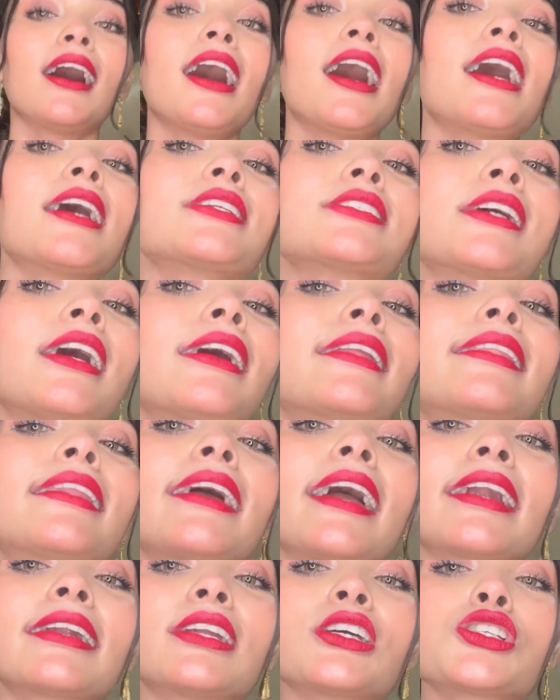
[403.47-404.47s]
আর সাথে
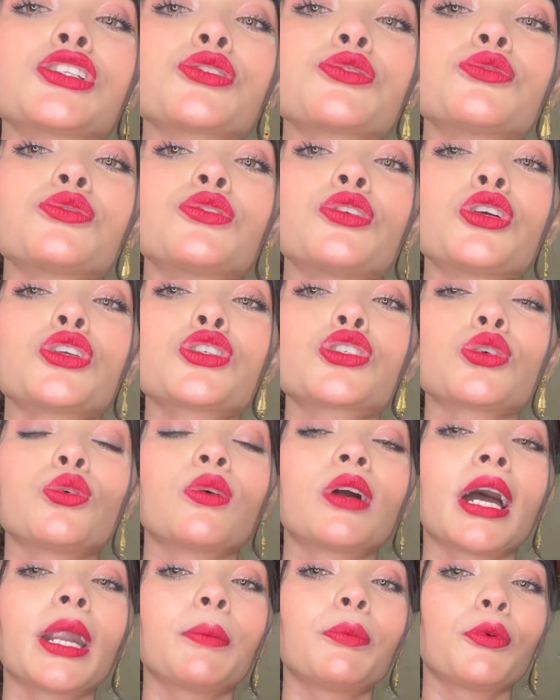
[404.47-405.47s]
একটা সুন্দর
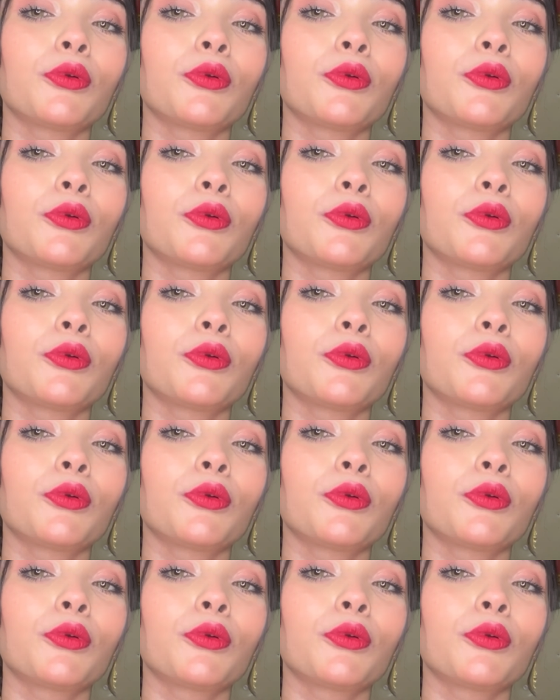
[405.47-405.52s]
চোকার